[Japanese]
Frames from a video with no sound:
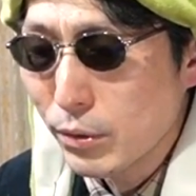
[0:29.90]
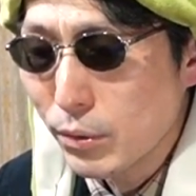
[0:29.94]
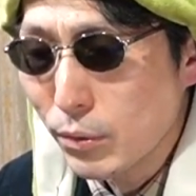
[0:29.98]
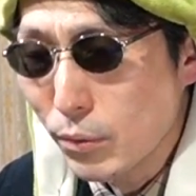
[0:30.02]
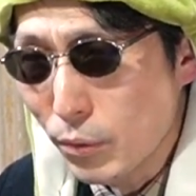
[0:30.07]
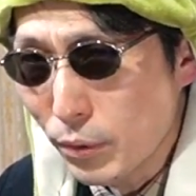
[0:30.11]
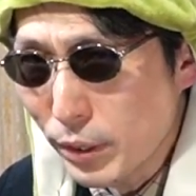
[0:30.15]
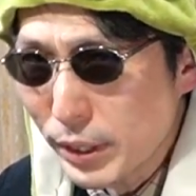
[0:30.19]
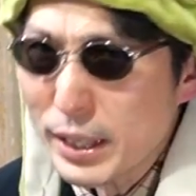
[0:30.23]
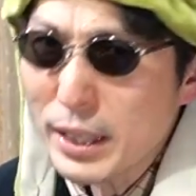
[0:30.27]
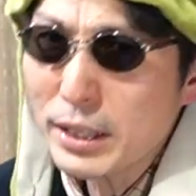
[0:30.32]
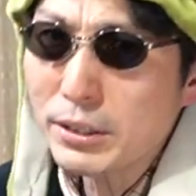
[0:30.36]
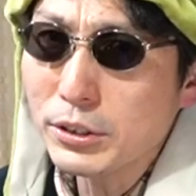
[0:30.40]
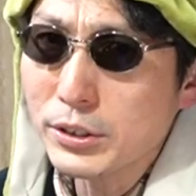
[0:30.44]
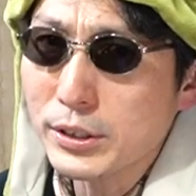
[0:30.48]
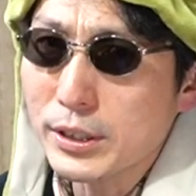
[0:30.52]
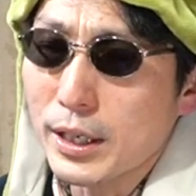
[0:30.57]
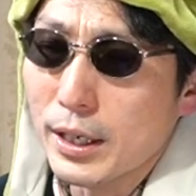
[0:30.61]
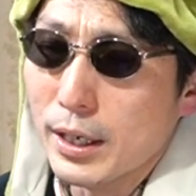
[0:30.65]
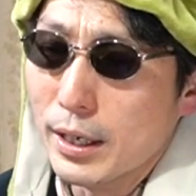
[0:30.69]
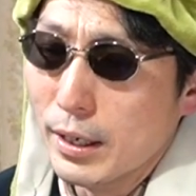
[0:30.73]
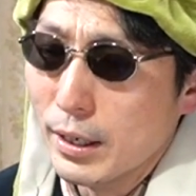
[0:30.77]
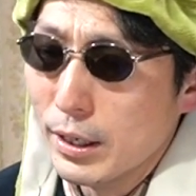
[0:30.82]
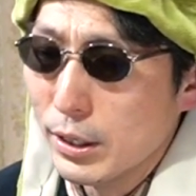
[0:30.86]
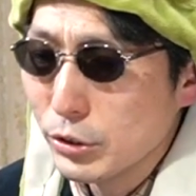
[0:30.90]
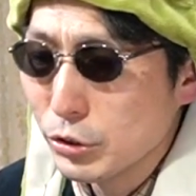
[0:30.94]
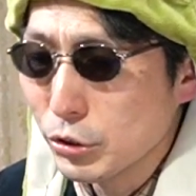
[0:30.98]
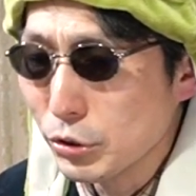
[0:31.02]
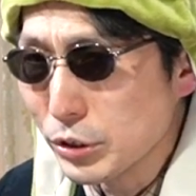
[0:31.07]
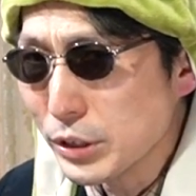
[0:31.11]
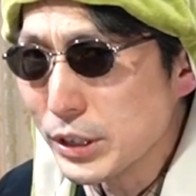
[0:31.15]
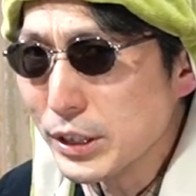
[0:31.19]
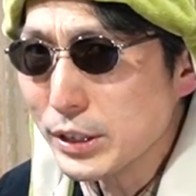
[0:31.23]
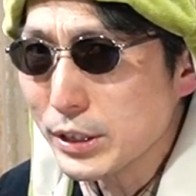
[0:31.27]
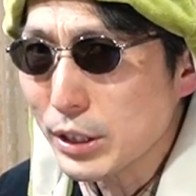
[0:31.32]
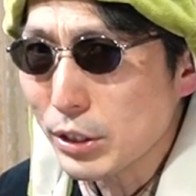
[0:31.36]
これだとさ初
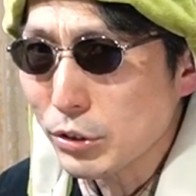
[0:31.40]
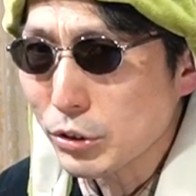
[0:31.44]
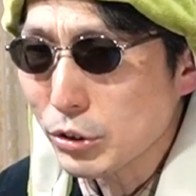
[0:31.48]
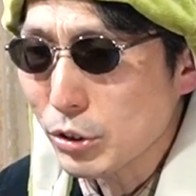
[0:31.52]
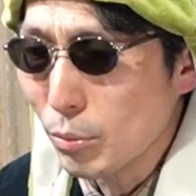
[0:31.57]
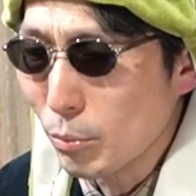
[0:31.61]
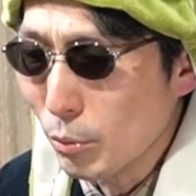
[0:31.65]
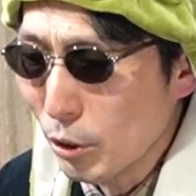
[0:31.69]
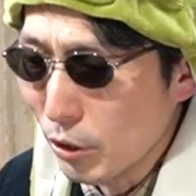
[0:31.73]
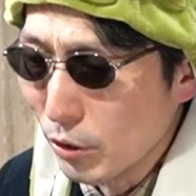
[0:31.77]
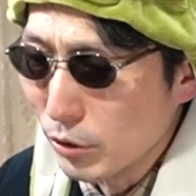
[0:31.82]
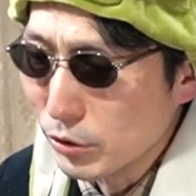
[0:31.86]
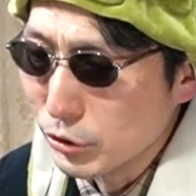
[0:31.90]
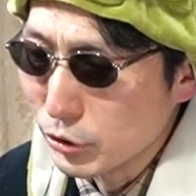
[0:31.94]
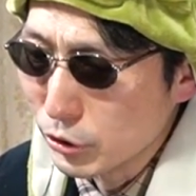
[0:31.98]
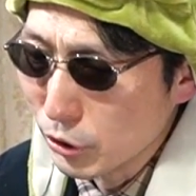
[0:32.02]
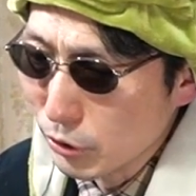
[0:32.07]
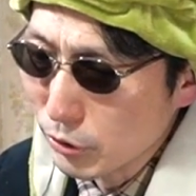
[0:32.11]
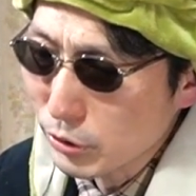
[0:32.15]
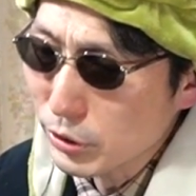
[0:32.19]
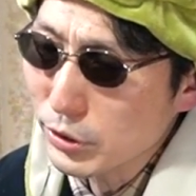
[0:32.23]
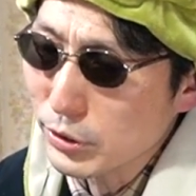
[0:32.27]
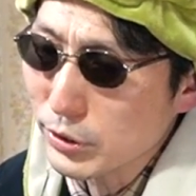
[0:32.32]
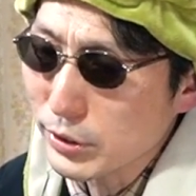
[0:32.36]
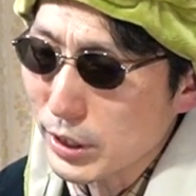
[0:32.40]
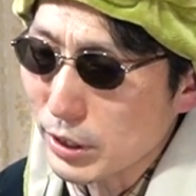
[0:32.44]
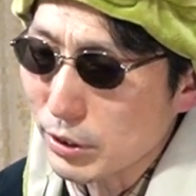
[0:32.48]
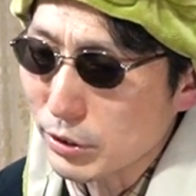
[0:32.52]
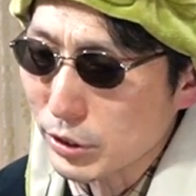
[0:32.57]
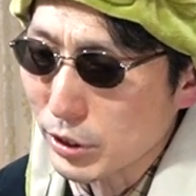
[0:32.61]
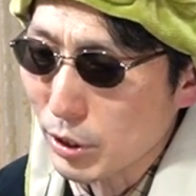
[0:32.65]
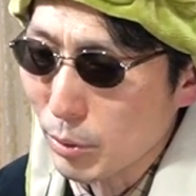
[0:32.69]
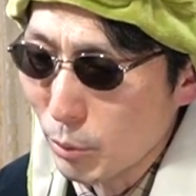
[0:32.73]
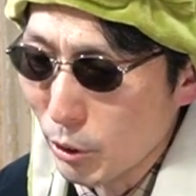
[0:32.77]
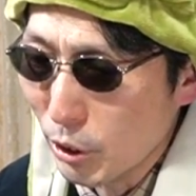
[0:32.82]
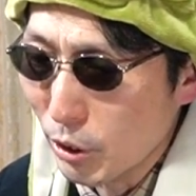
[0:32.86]
心者の人も上級者の
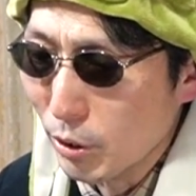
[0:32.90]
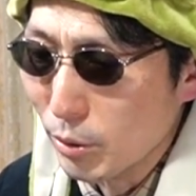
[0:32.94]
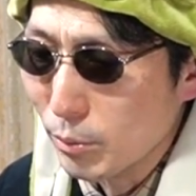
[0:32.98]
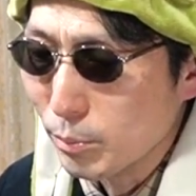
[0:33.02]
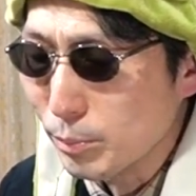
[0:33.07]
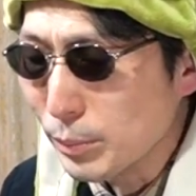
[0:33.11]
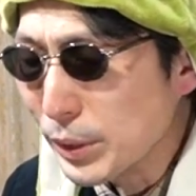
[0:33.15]
人も